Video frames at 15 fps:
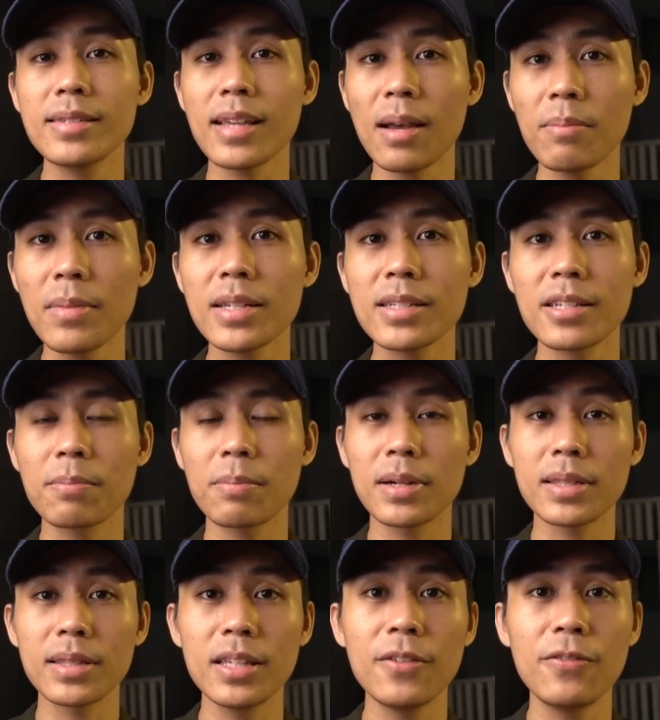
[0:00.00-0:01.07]
sama
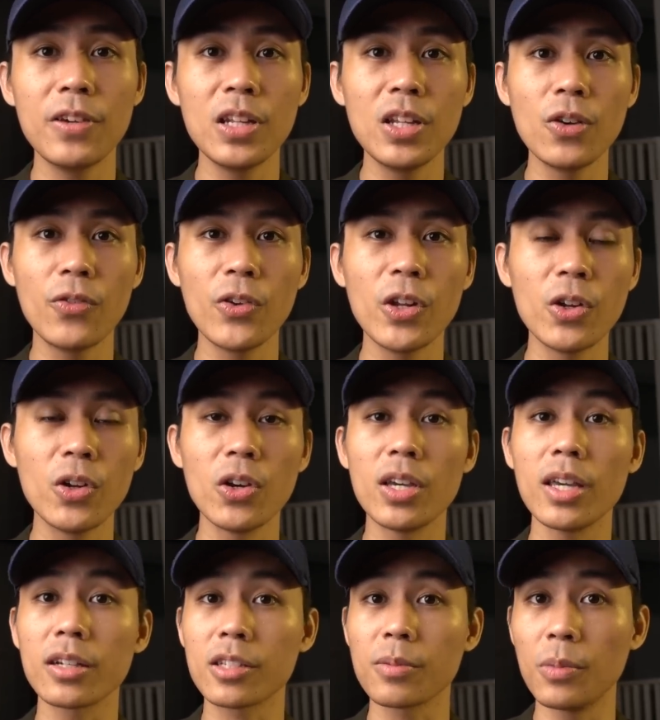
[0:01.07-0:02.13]
seperti video-video doi
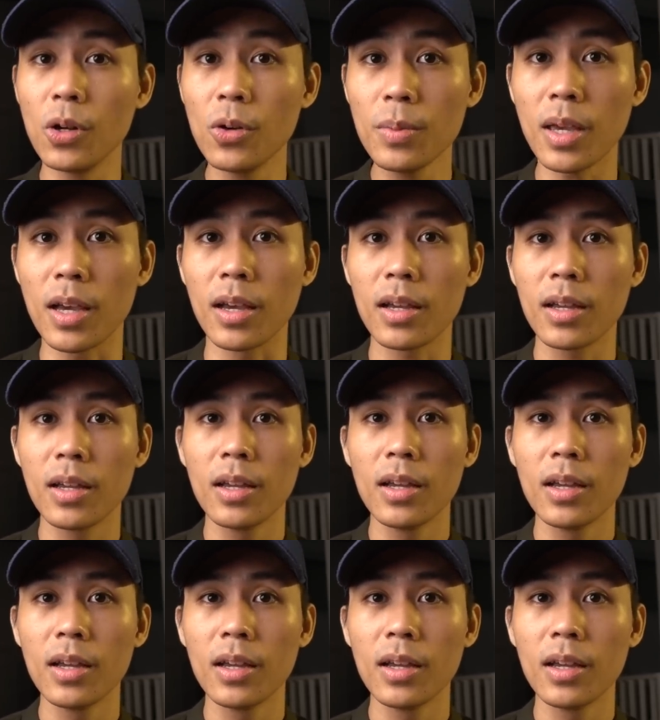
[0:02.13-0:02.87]
yang sebelumnya,